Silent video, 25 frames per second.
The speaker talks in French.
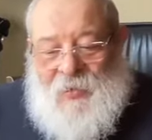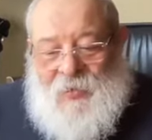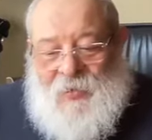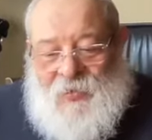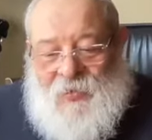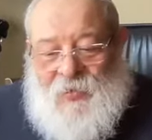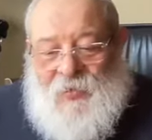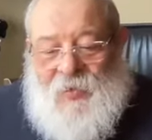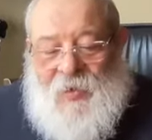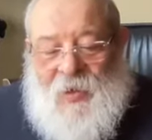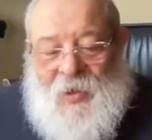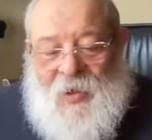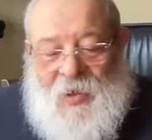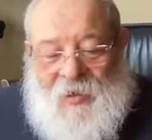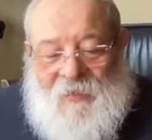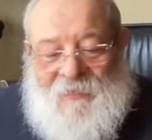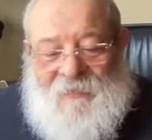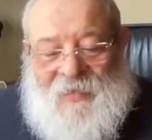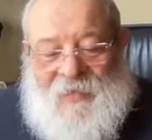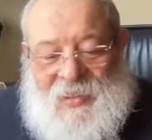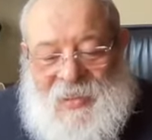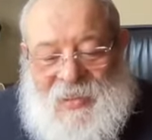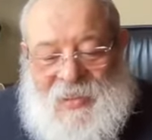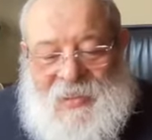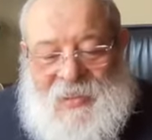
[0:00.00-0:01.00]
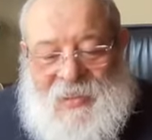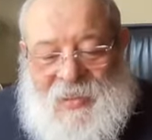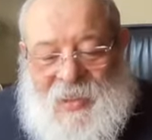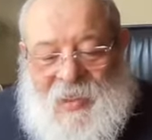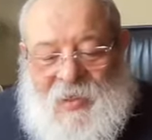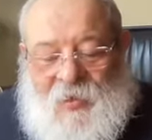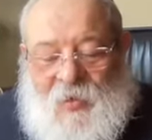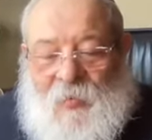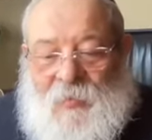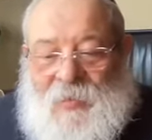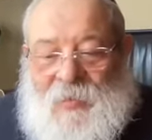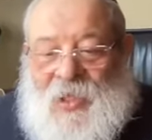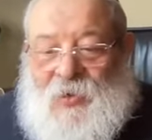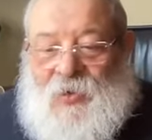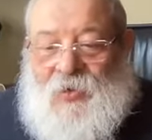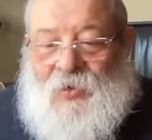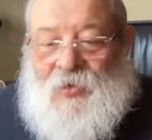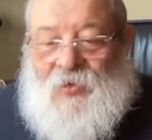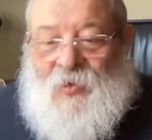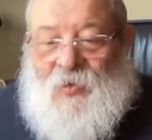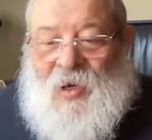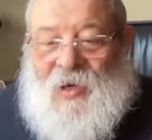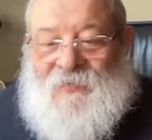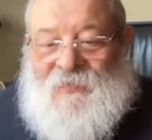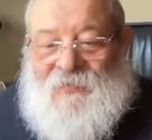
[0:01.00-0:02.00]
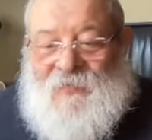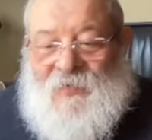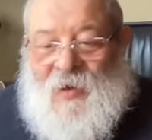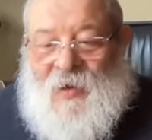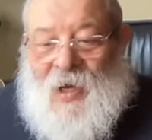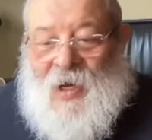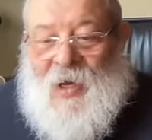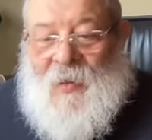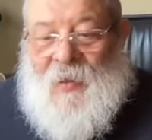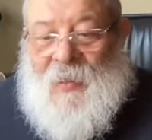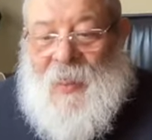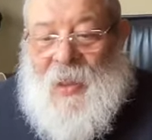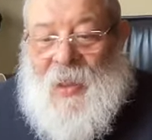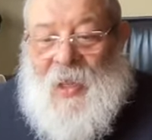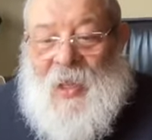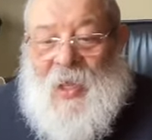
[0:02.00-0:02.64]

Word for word: Dieu va décider combien de tours elle fera.